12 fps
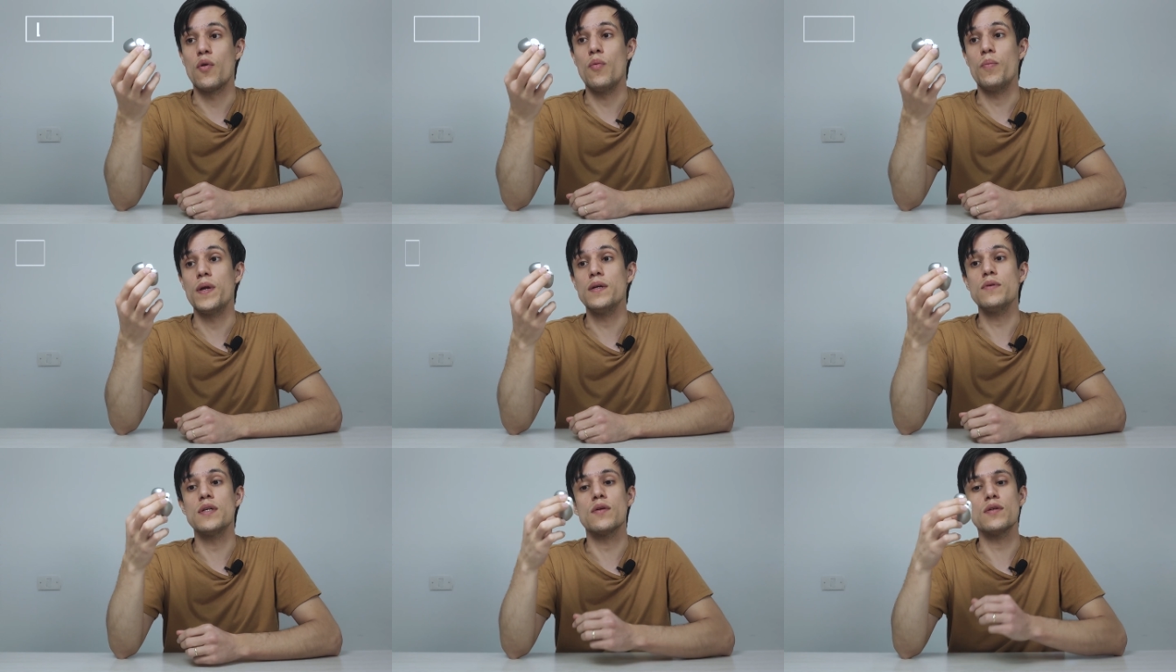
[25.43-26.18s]

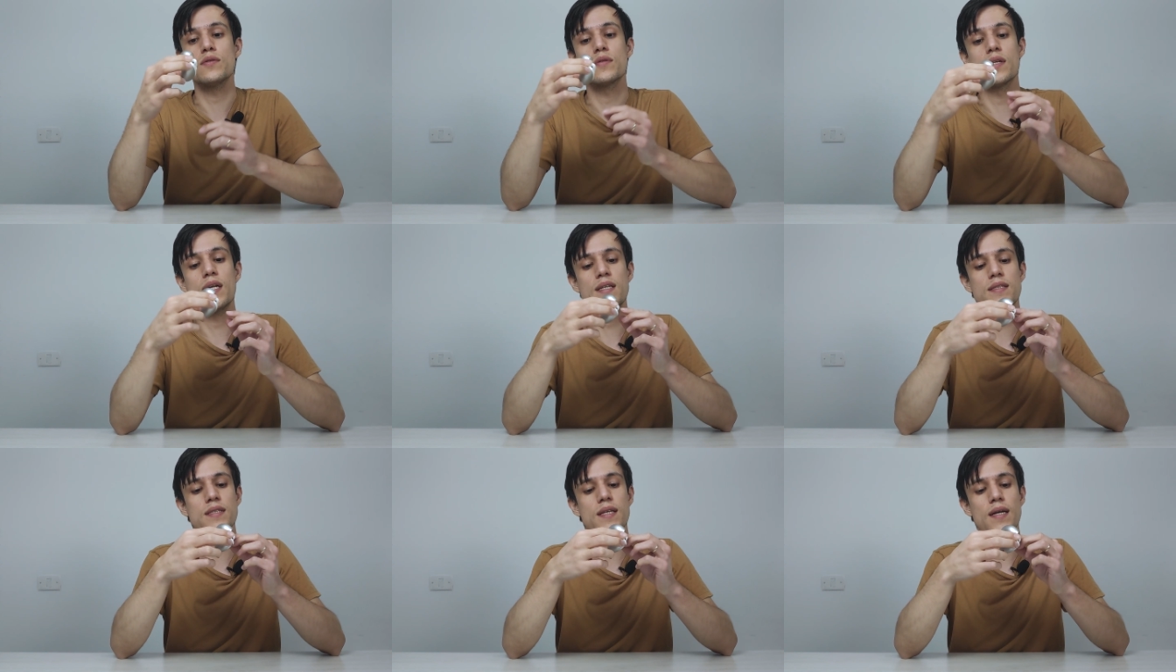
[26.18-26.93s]
Comprando em nossos
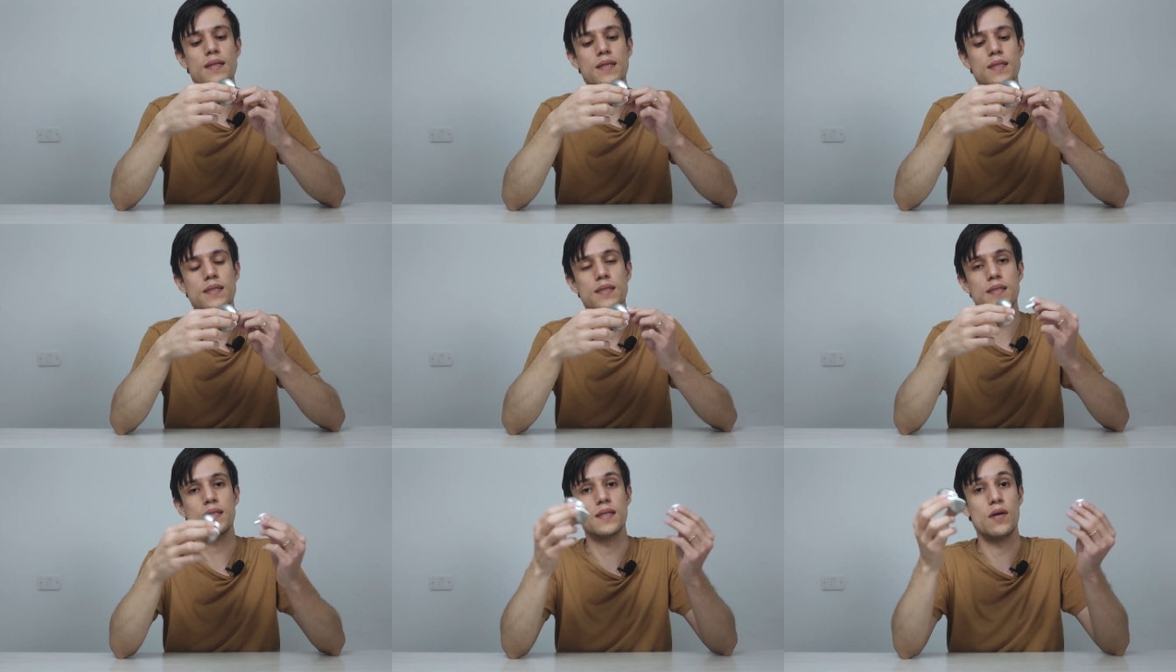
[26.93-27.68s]
links na
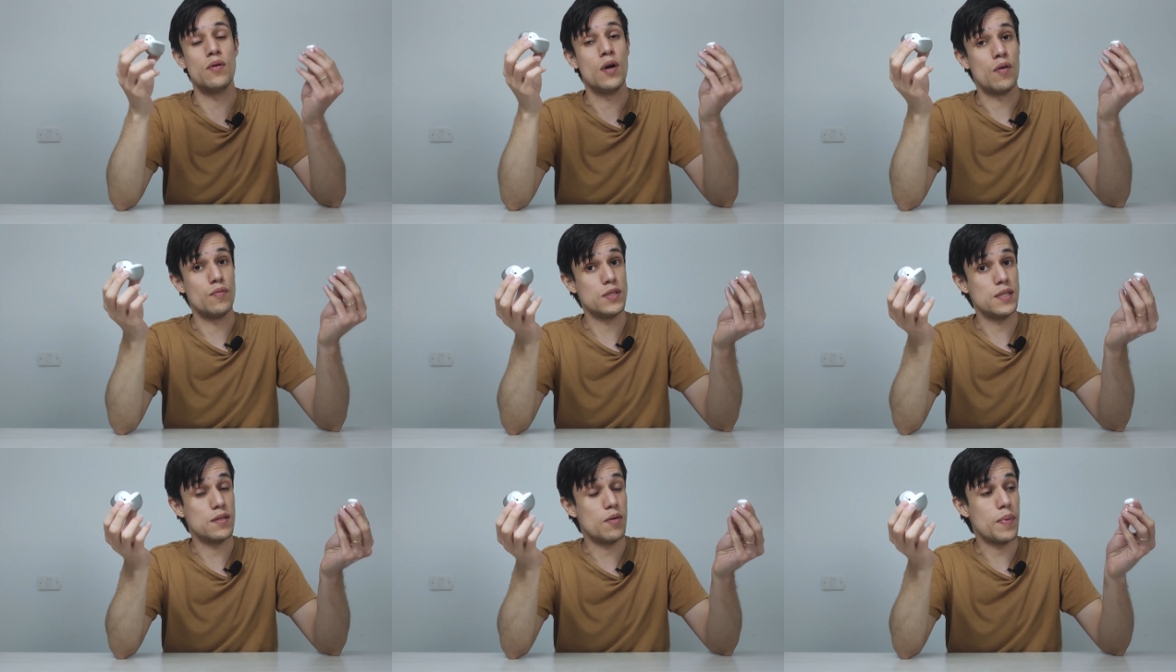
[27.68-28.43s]
descrição,
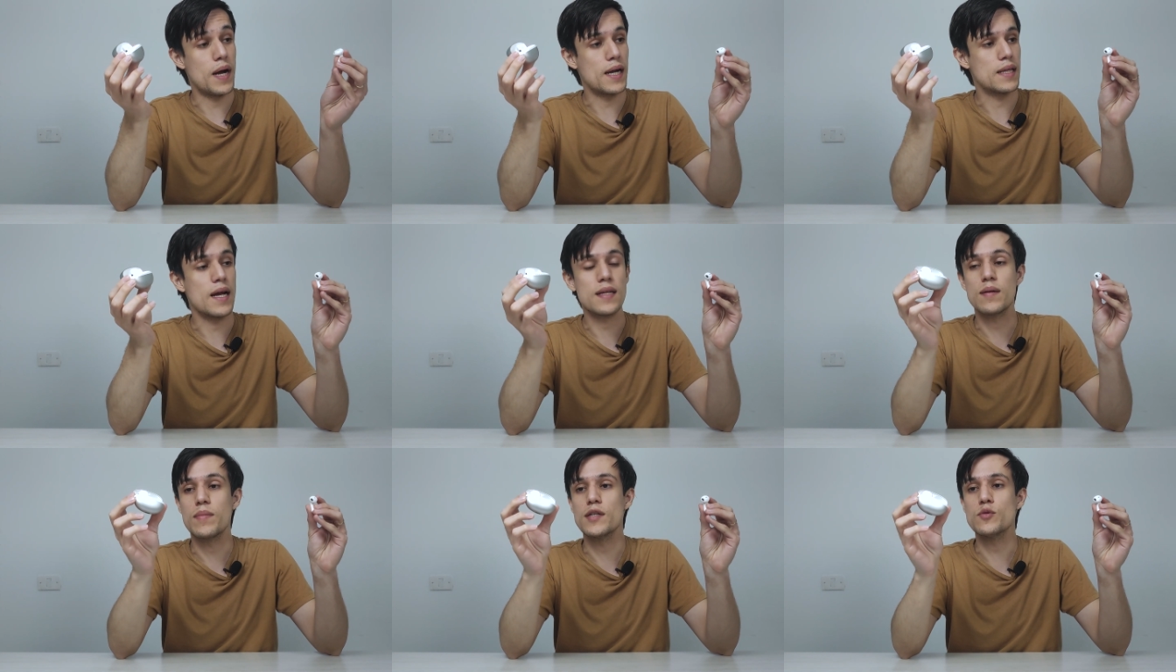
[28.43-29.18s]
você não paga
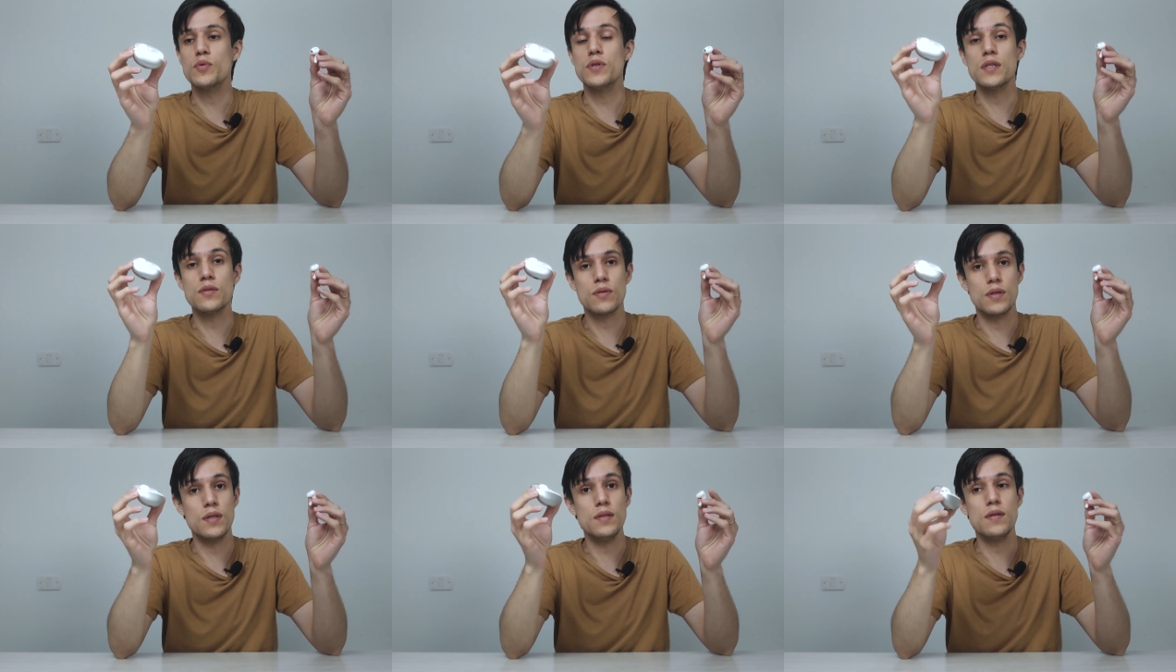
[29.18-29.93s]
nada mais por
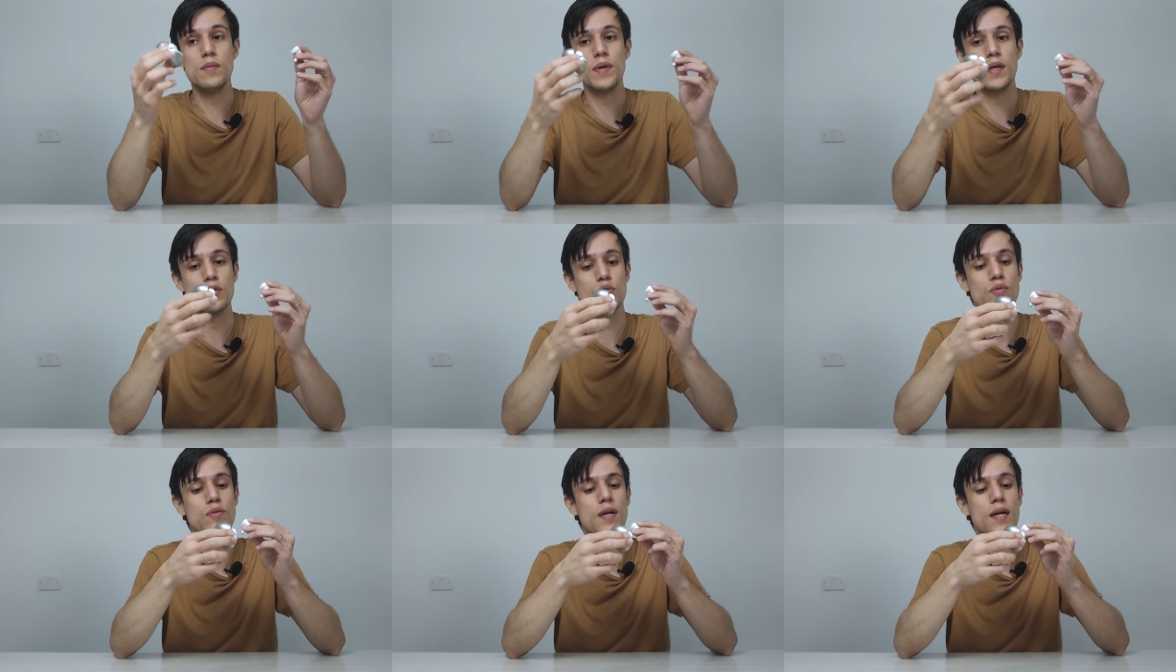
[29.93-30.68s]
isso e também
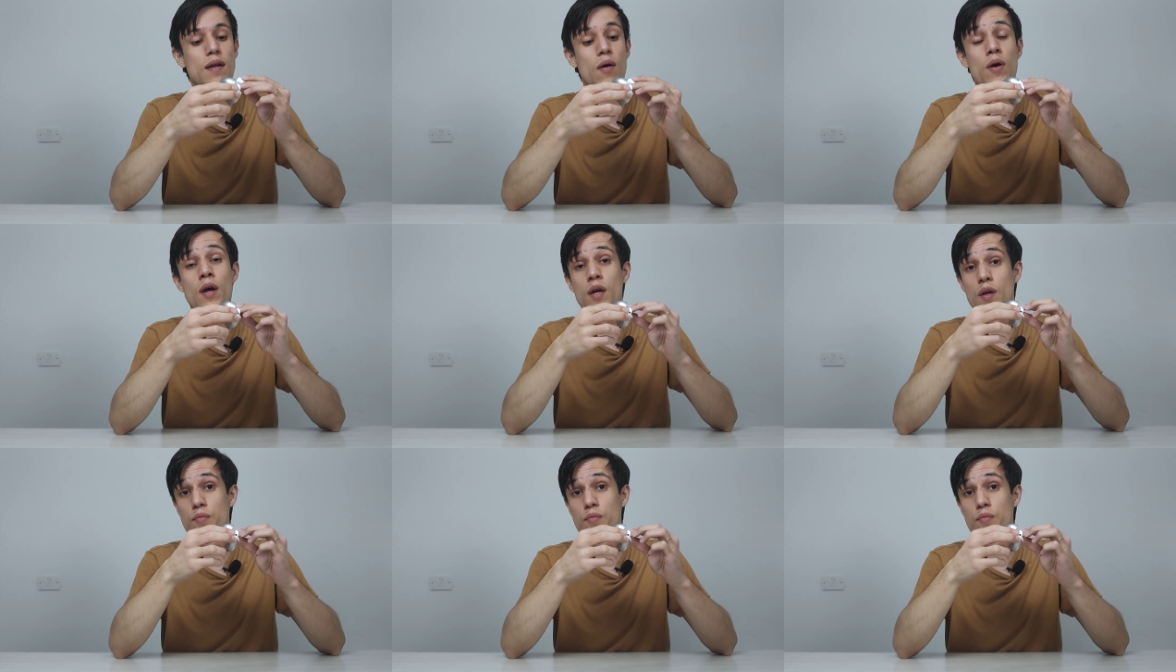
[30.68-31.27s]
ajuda o canal.